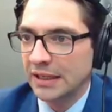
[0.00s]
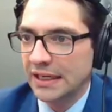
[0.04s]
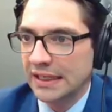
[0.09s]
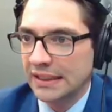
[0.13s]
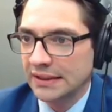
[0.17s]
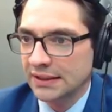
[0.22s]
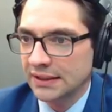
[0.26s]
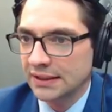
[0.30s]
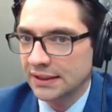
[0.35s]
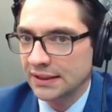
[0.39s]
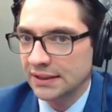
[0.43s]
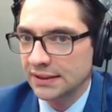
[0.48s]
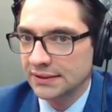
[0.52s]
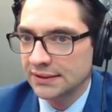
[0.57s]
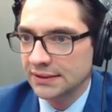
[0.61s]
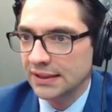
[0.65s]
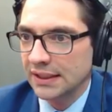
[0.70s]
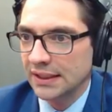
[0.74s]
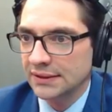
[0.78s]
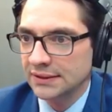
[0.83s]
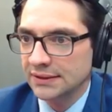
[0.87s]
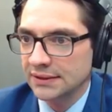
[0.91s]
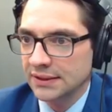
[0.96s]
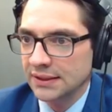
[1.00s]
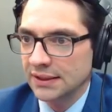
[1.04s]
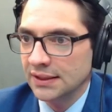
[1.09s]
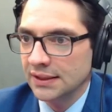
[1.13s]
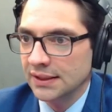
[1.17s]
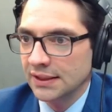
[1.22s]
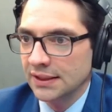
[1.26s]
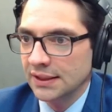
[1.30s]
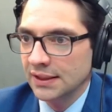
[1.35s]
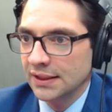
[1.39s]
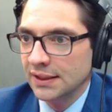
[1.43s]
barata aqui na cidade.
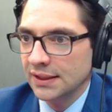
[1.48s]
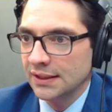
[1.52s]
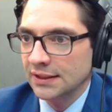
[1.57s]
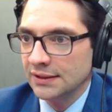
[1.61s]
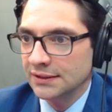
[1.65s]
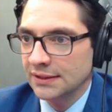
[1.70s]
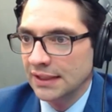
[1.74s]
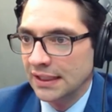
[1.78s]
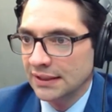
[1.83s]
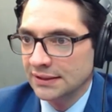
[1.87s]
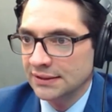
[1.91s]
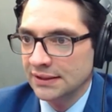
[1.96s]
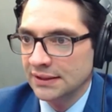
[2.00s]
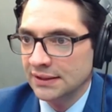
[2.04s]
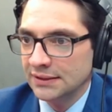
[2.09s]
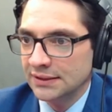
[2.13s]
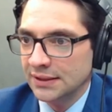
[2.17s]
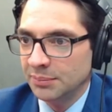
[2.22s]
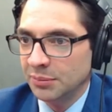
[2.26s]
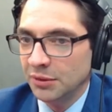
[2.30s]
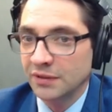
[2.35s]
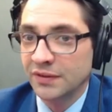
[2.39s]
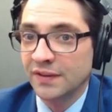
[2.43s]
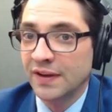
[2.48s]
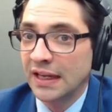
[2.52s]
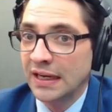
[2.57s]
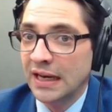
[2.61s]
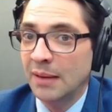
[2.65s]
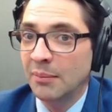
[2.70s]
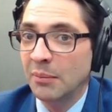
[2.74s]
Tá sim, você pode ficar